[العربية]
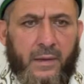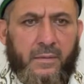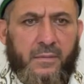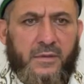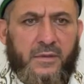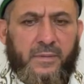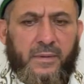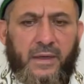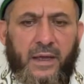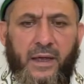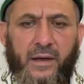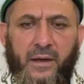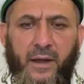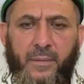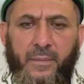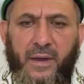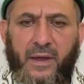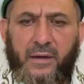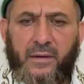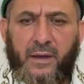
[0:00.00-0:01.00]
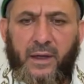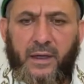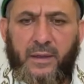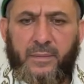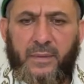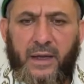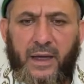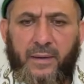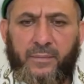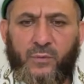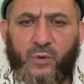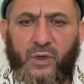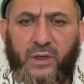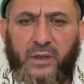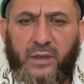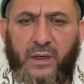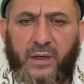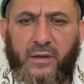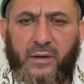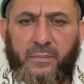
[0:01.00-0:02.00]
بسم الله الرحمن الرحيم الحمد
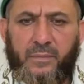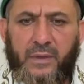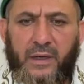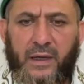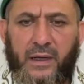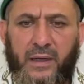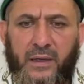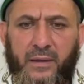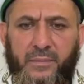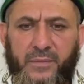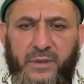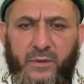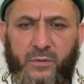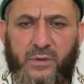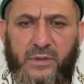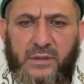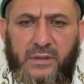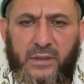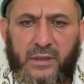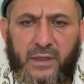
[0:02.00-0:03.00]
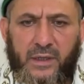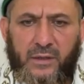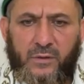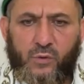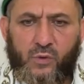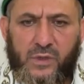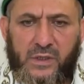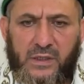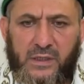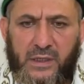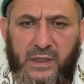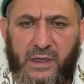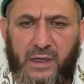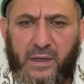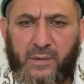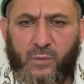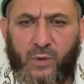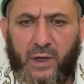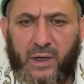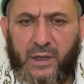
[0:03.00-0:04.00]
لله رب العالمين والصلاة
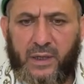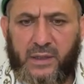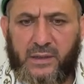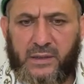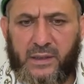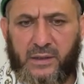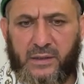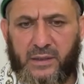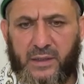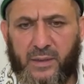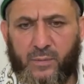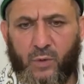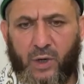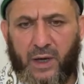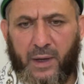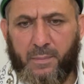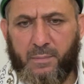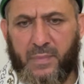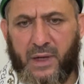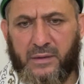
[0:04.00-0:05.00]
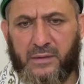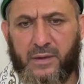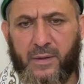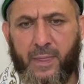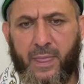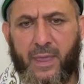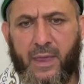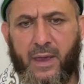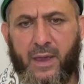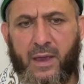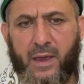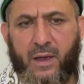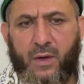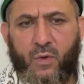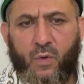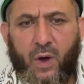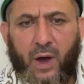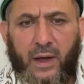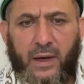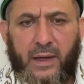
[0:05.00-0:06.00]
والسلام على سيدنا محمد
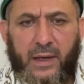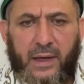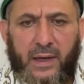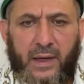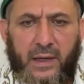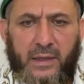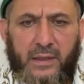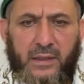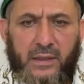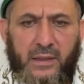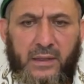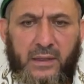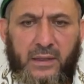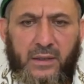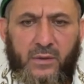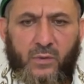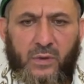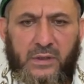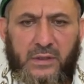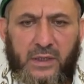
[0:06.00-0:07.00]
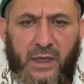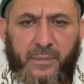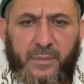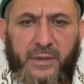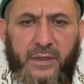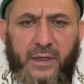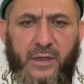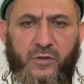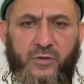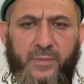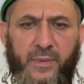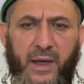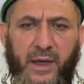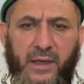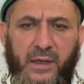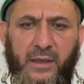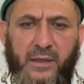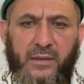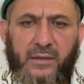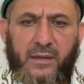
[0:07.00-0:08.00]
وعلى آله وصحبه
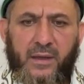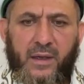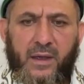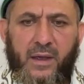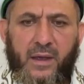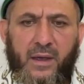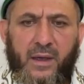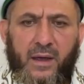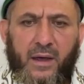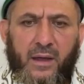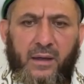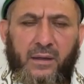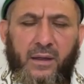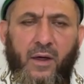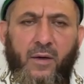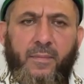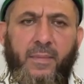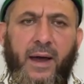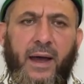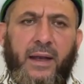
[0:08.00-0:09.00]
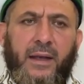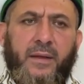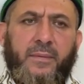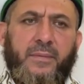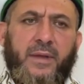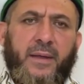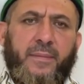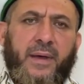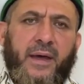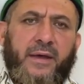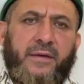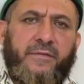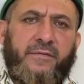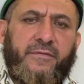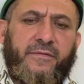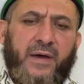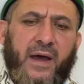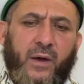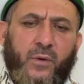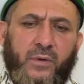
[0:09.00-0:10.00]
أجمعين اللهم علمنا ما
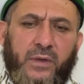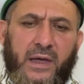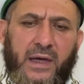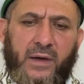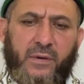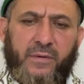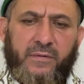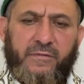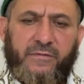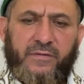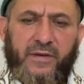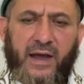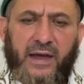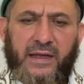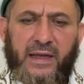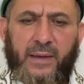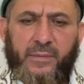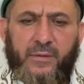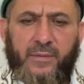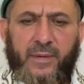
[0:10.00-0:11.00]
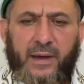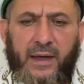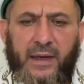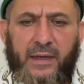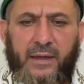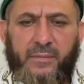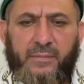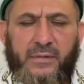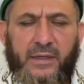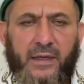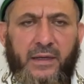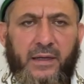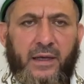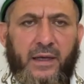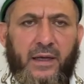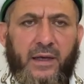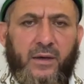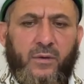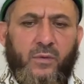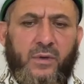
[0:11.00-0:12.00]
ينفعنا وانفعنا بما
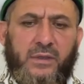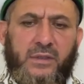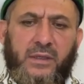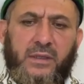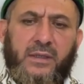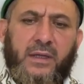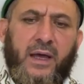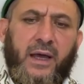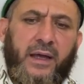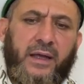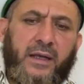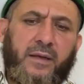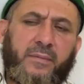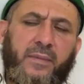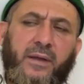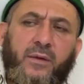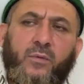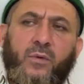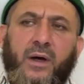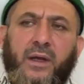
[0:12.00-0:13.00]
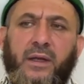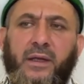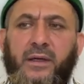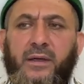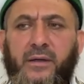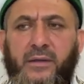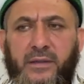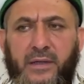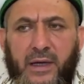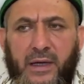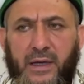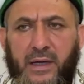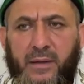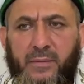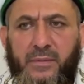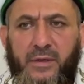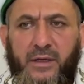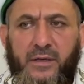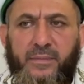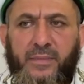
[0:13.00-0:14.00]
علمتنا وزدنا علما والحقنا
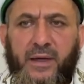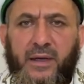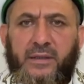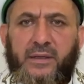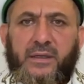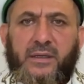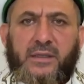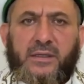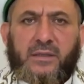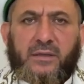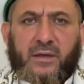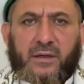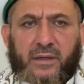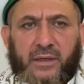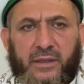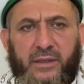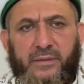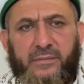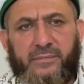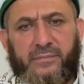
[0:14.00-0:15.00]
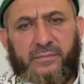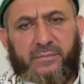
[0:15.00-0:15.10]
بعبادك الصالحين